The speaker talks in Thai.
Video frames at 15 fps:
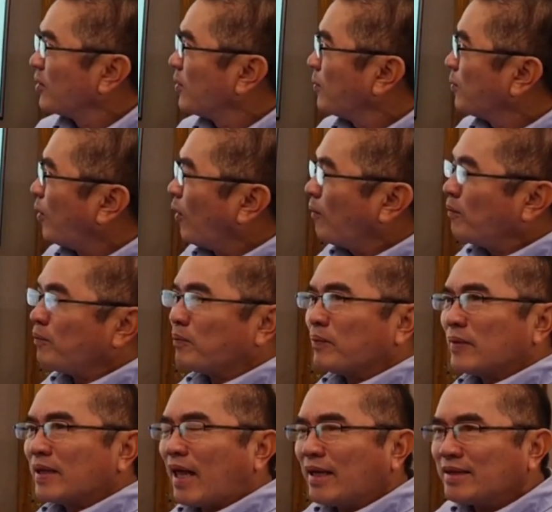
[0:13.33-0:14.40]
ผม
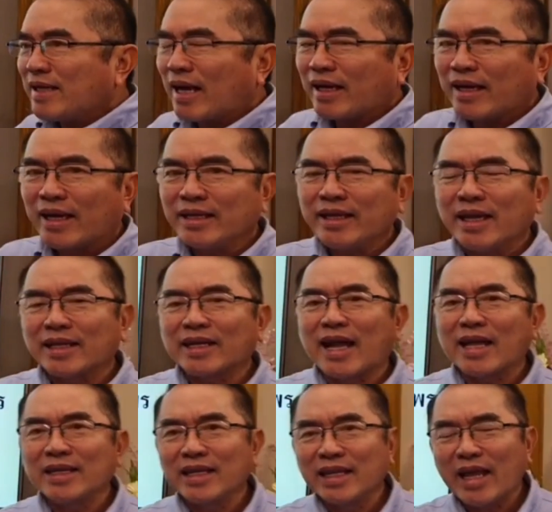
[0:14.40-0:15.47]
หลังจากเห็นเหตุการ
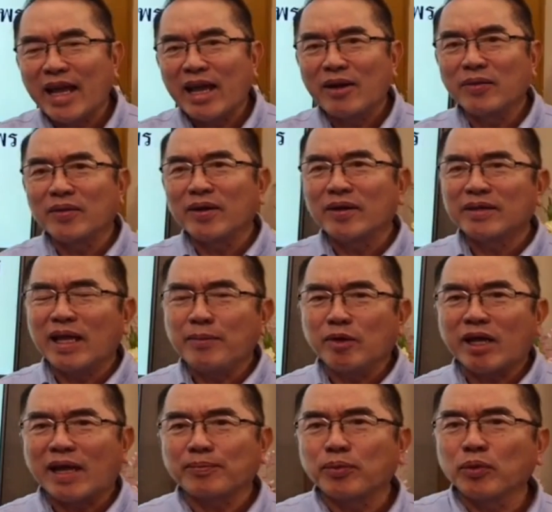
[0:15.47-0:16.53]
ณ์นี้แล้ว ได้มีโอ
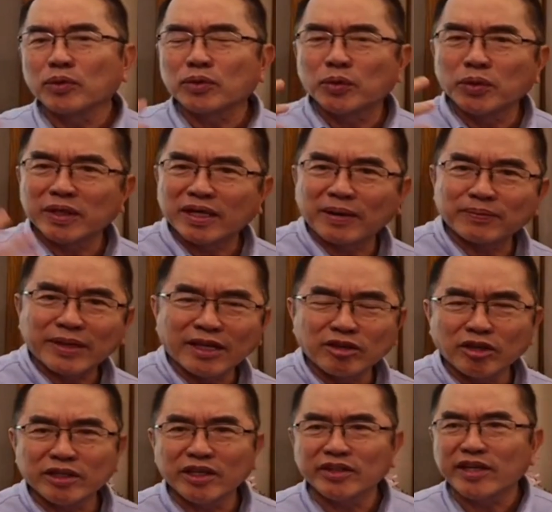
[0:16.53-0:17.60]
กาสพูดคุยกับท่านด
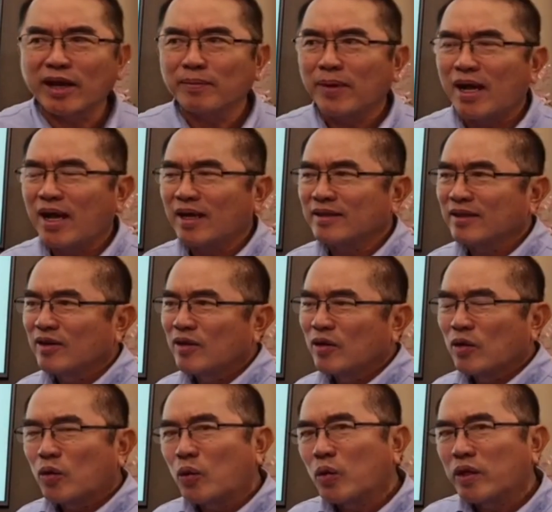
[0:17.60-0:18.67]
รสามารถ
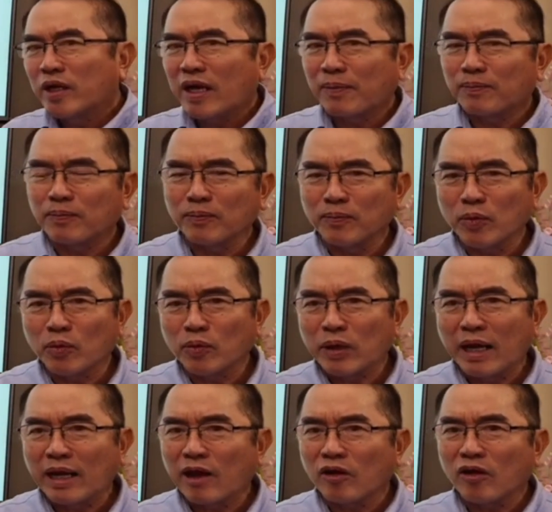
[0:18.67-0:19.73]
คุยกับบุค
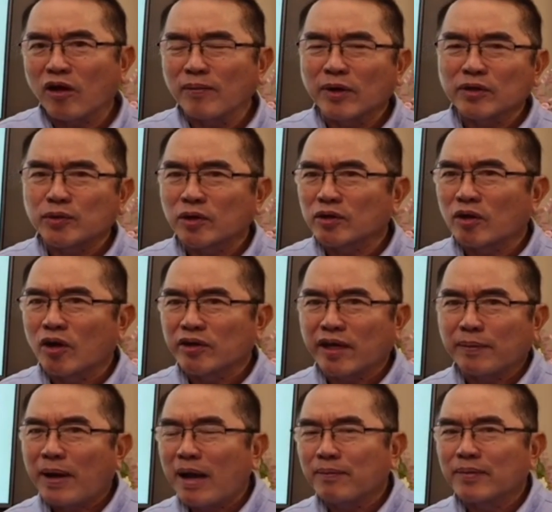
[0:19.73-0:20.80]
ลากรบางส่วนของสา
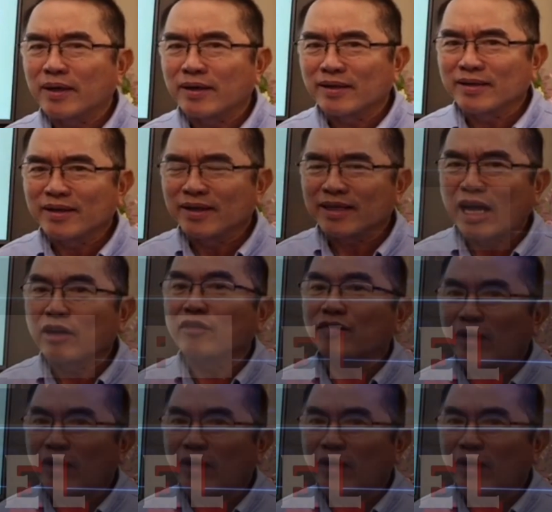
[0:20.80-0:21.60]
ภาพการรถไฟ